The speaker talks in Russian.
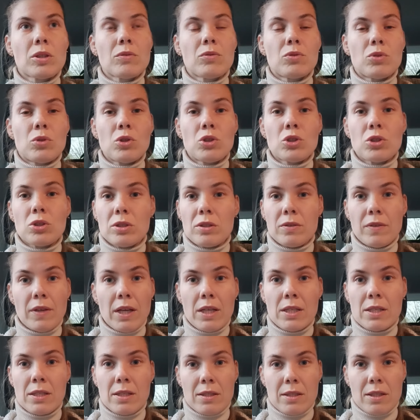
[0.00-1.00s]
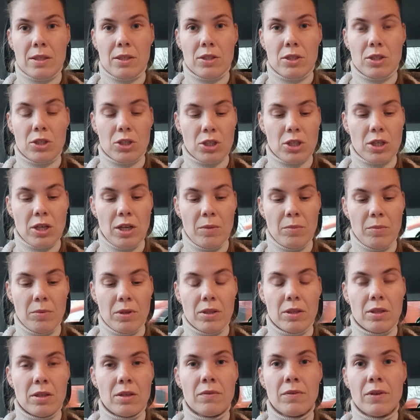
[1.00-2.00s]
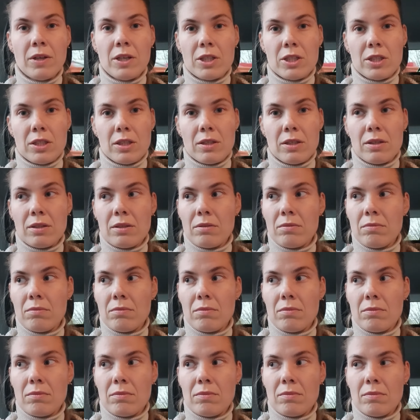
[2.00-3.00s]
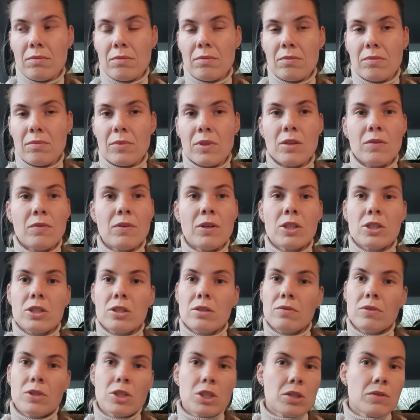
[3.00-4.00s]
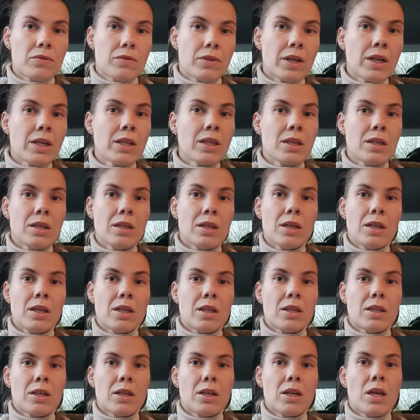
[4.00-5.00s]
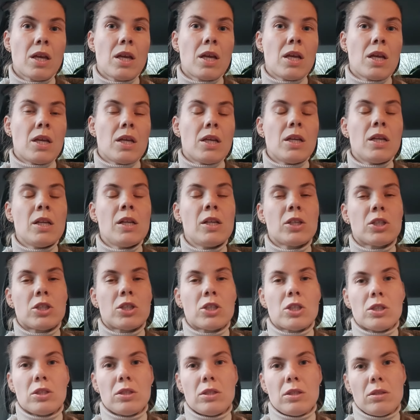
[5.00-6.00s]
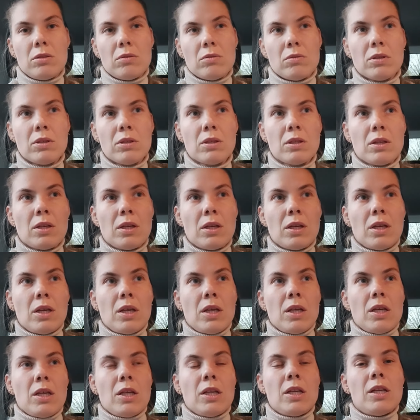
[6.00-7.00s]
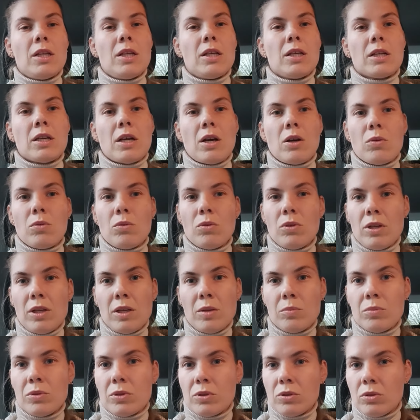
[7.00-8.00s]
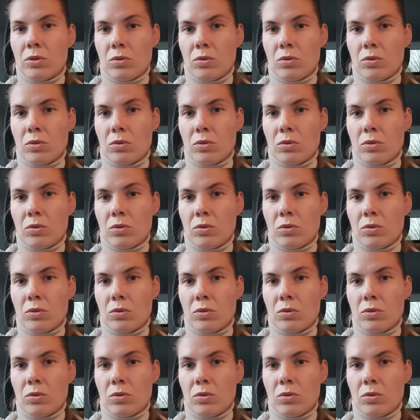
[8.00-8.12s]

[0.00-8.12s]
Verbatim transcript: это все, что связано со стежками. Неважно. Неважно, вышивание это или шитье, или какой-либо